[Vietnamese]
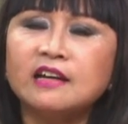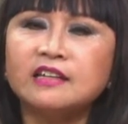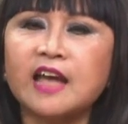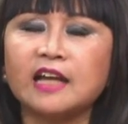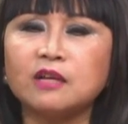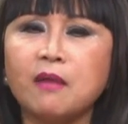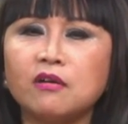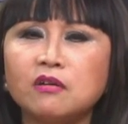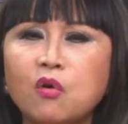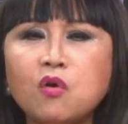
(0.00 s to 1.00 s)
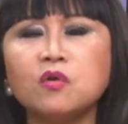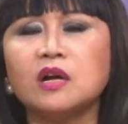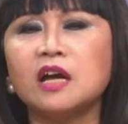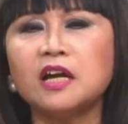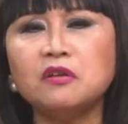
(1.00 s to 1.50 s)
nhạc thì bảo rằng ô
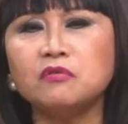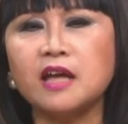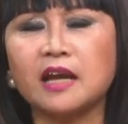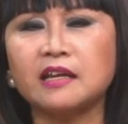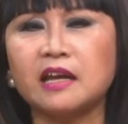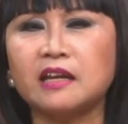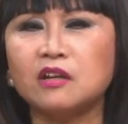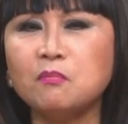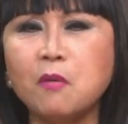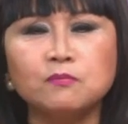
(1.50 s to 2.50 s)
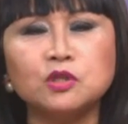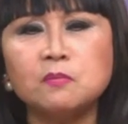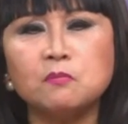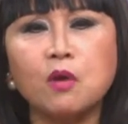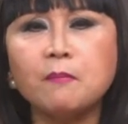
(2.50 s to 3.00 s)
cái điệu nhạc này nó bùm
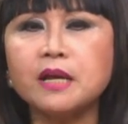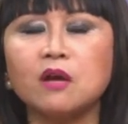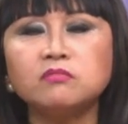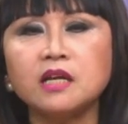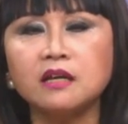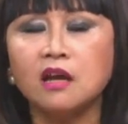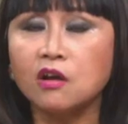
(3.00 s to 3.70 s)
xùm quá mình không thích